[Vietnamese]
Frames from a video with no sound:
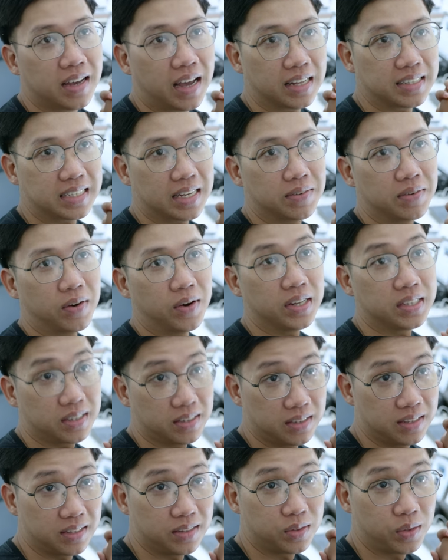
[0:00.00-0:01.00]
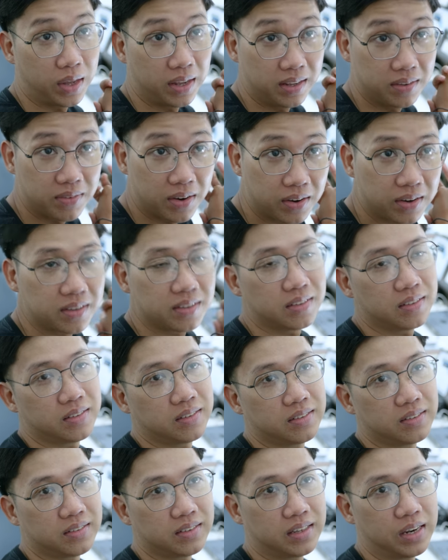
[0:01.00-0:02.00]
ánh sáng vào ít thì tùy vào cái
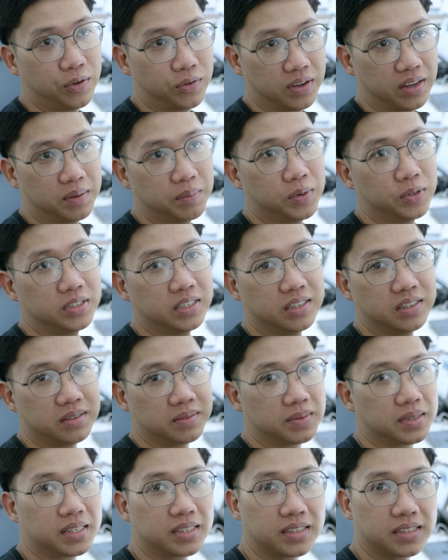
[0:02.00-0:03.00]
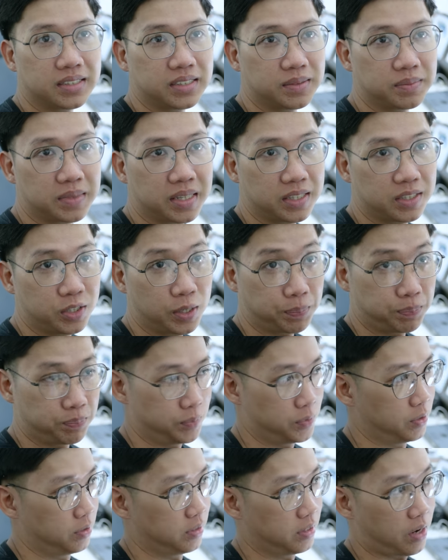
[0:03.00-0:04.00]
điều kiện môi trường mà chụp
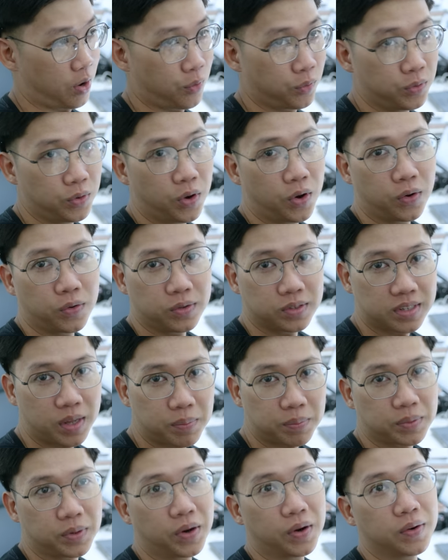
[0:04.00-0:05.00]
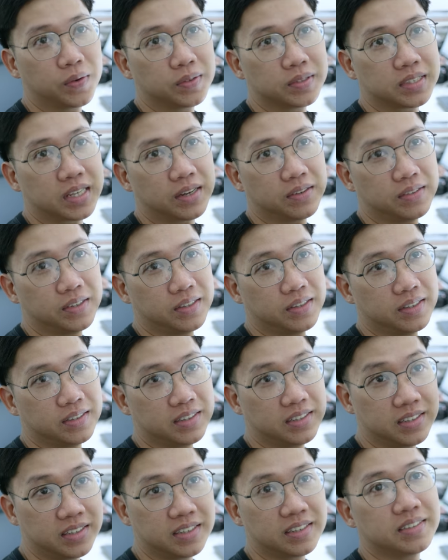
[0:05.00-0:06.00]
khẩu độ tốc độ sao cho nó
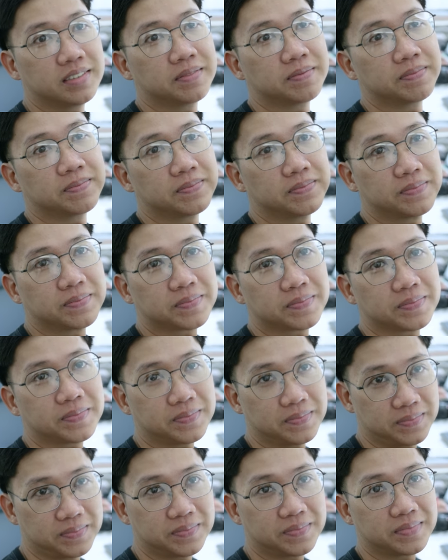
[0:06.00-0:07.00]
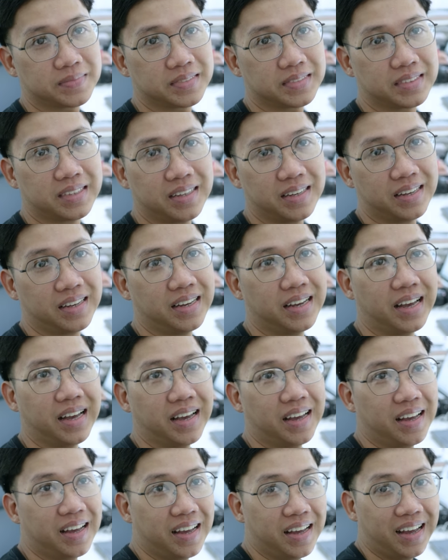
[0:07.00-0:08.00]
tương ứng dừng dừng dừng dừng nói dài
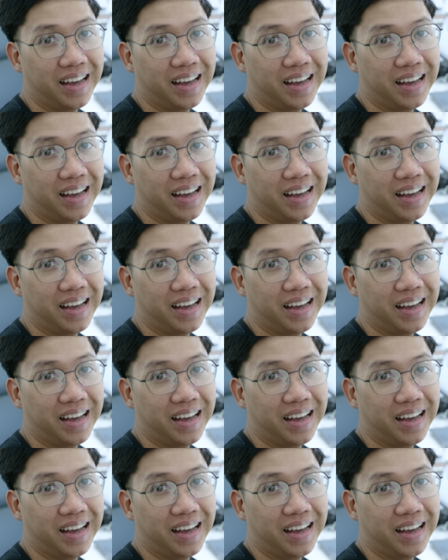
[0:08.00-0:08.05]
quá